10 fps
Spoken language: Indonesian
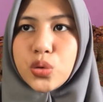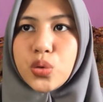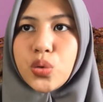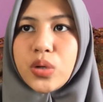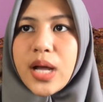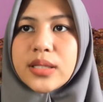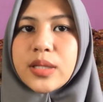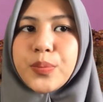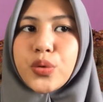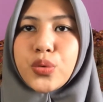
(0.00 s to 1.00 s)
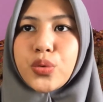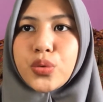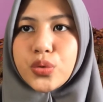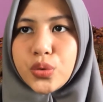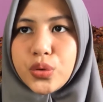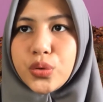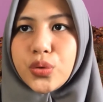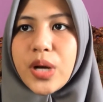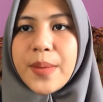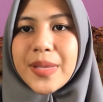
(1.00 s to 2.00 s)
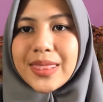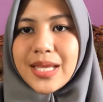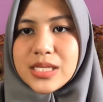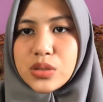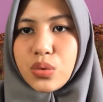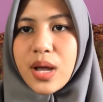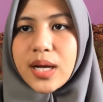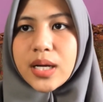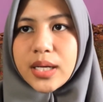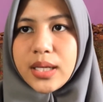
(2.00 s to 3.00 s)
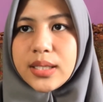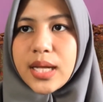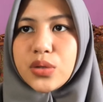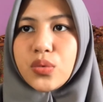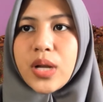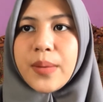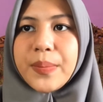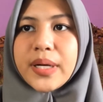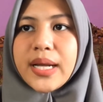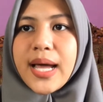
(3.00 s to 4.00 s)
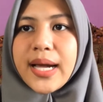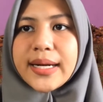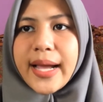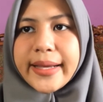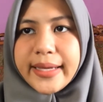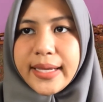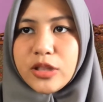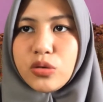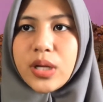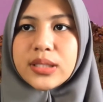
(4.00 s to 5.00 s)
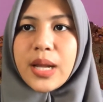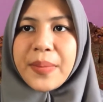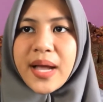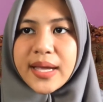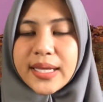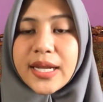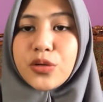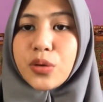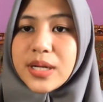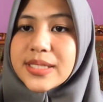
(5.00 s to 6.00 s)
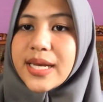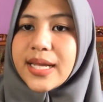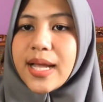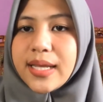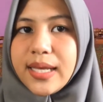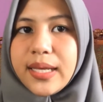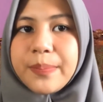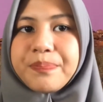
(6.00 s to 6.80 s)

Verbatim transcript: tulang tempurung lutut, tulang betis, tulang kering, dan tulang pergelangan kaki, tulang telapak kaki, dan tulang jari kaki.